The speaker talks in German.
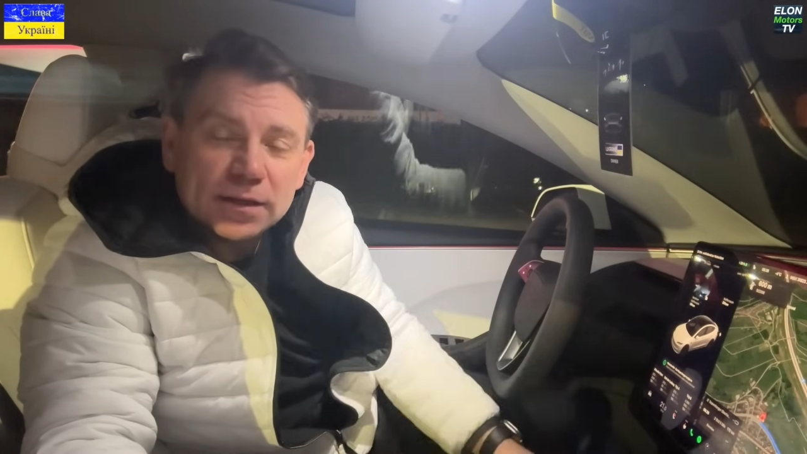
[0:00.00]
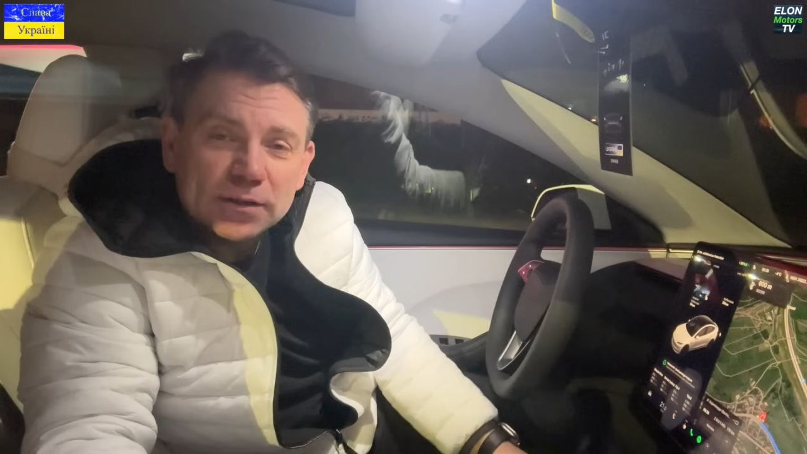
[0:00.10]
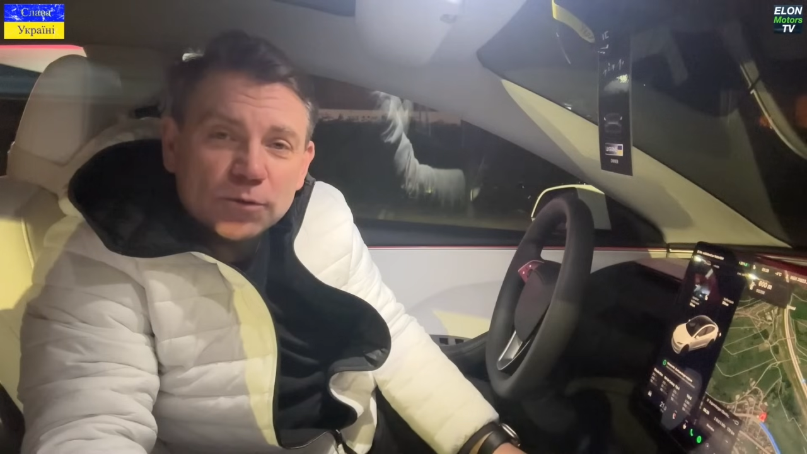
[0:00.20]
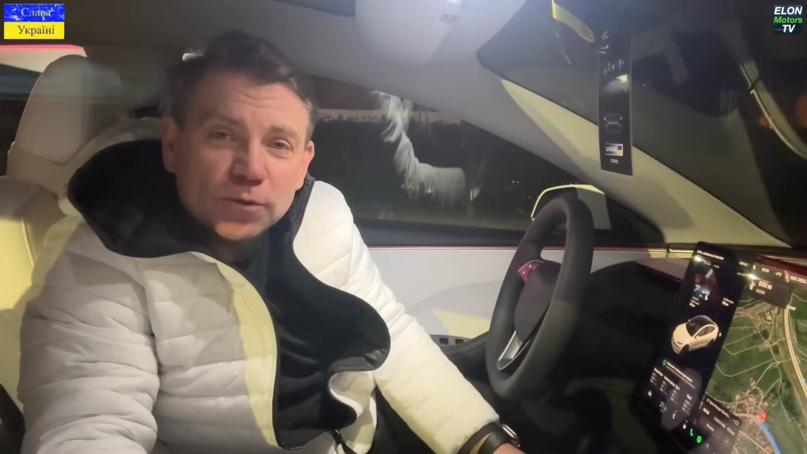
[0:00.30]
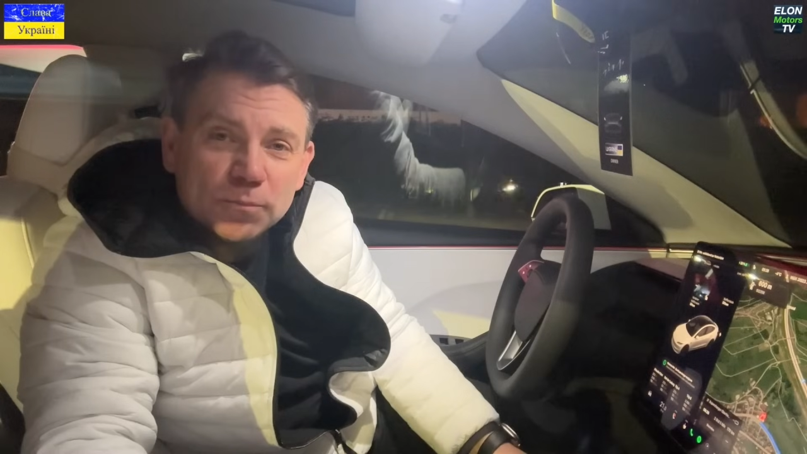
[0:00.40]

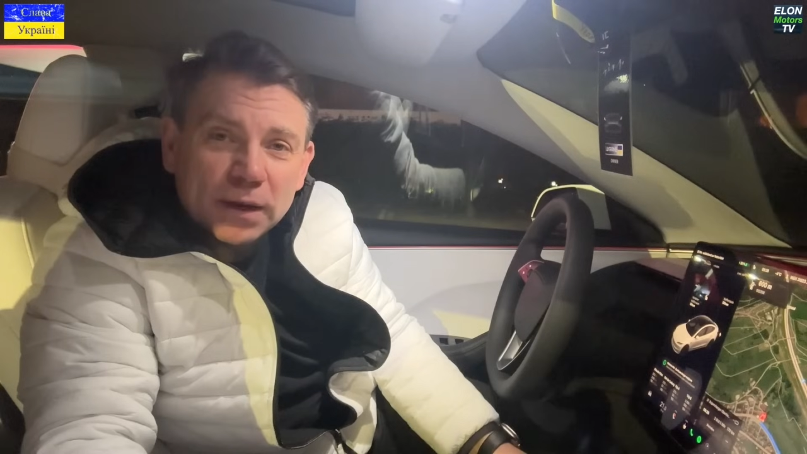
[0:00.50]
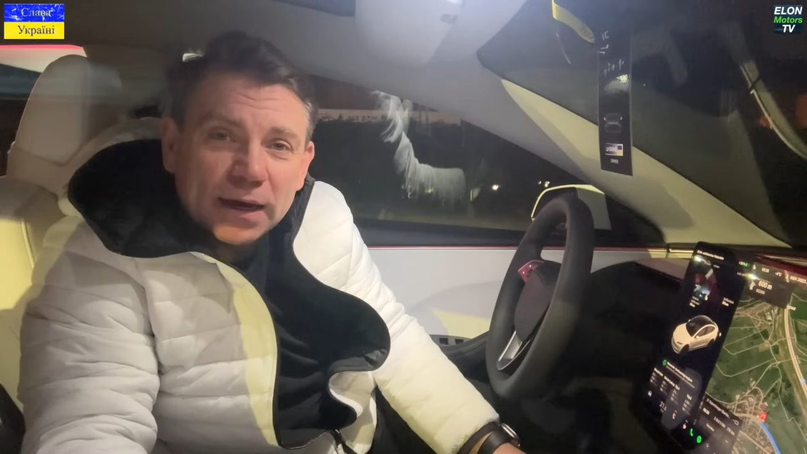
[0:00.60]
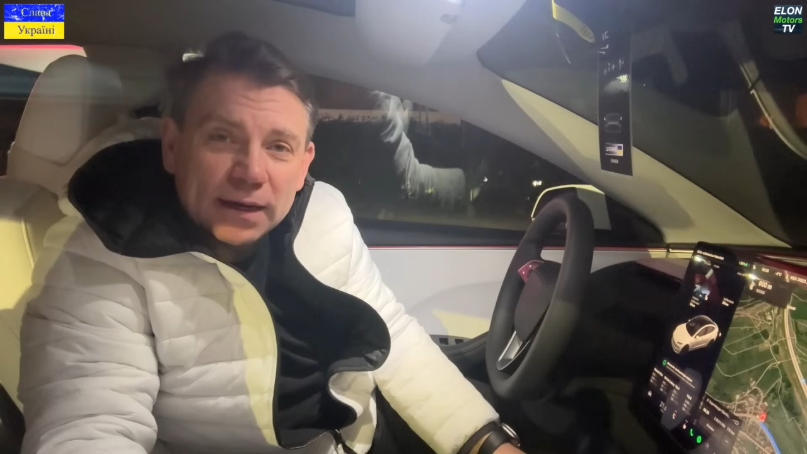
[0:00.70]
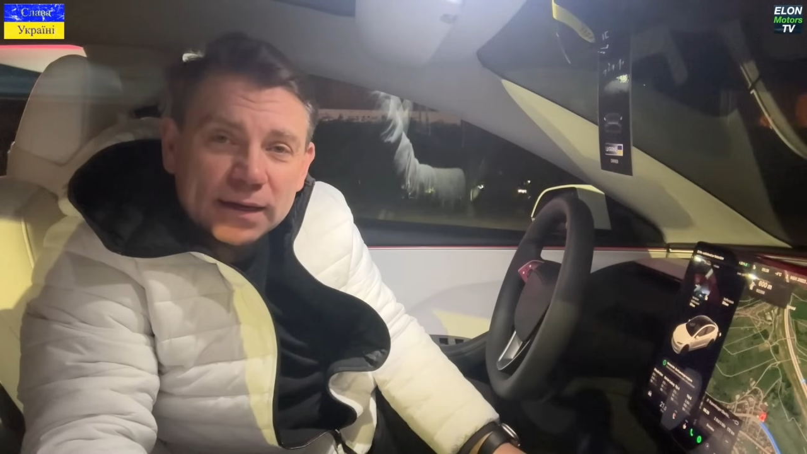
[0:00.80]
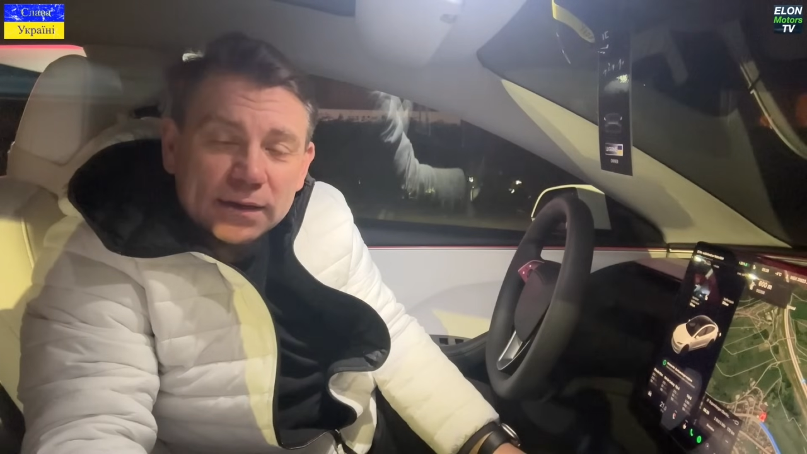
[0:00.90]

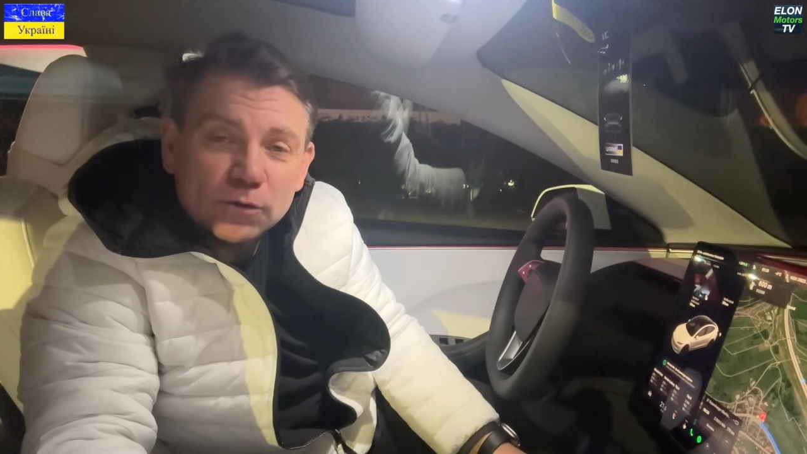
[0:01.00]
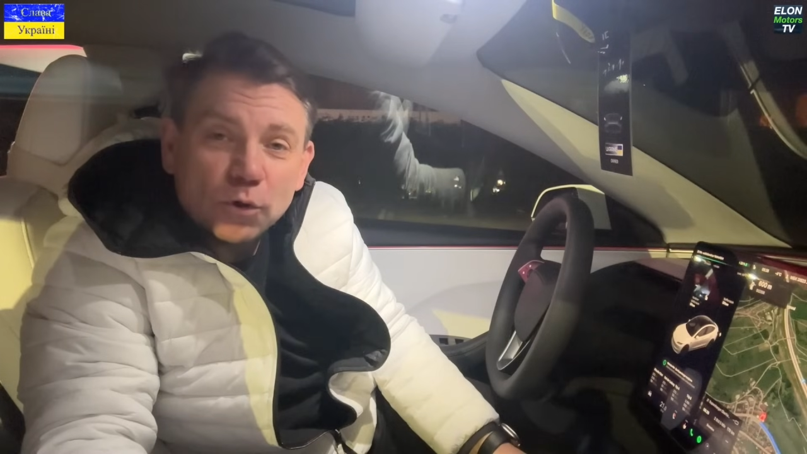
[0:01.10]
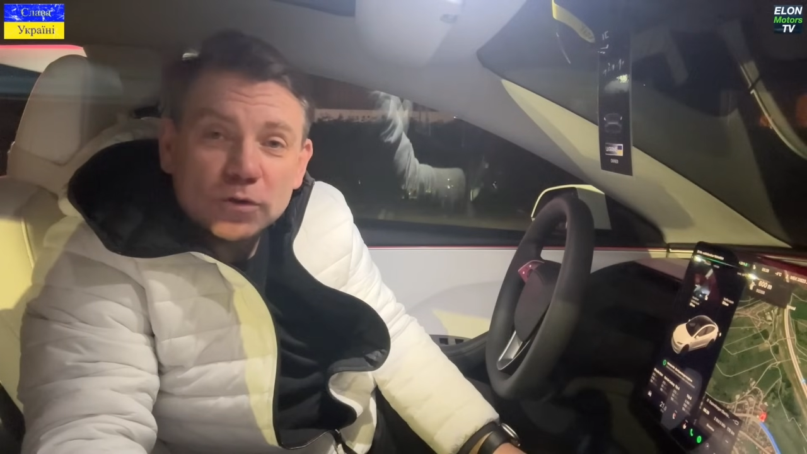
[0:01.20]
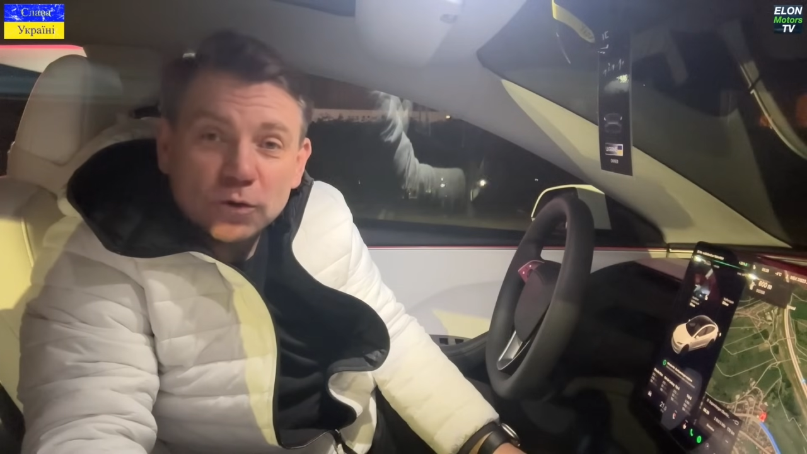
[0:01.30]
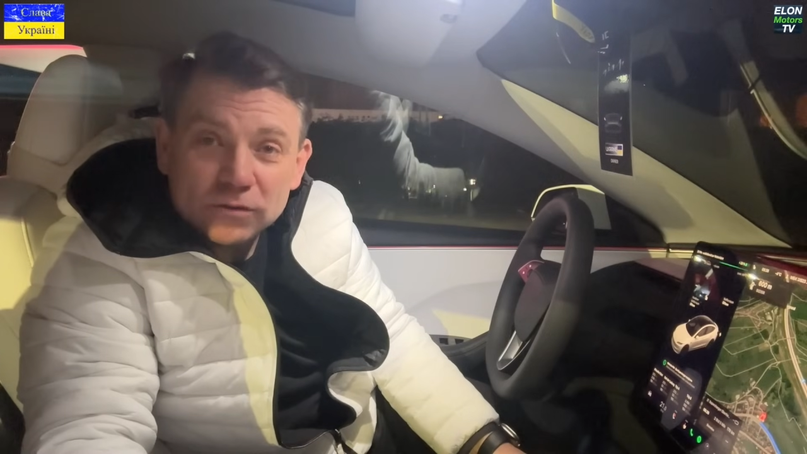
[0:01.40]
Nürnberg
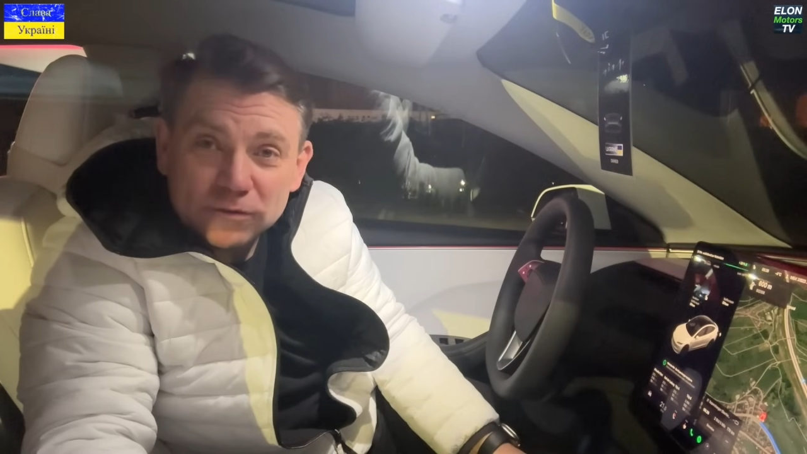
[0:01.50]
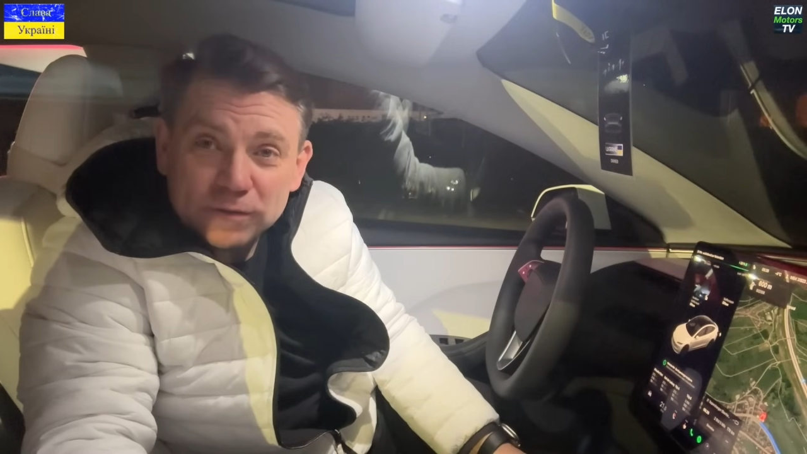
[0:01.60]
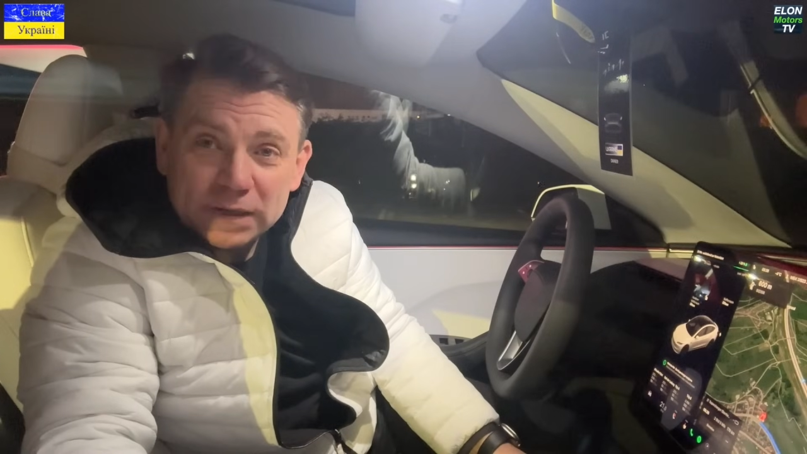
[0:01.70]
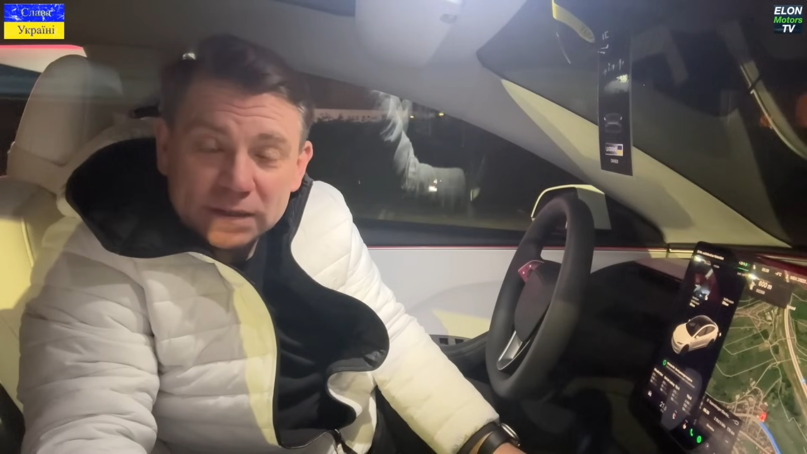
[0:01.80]
Nordostwind.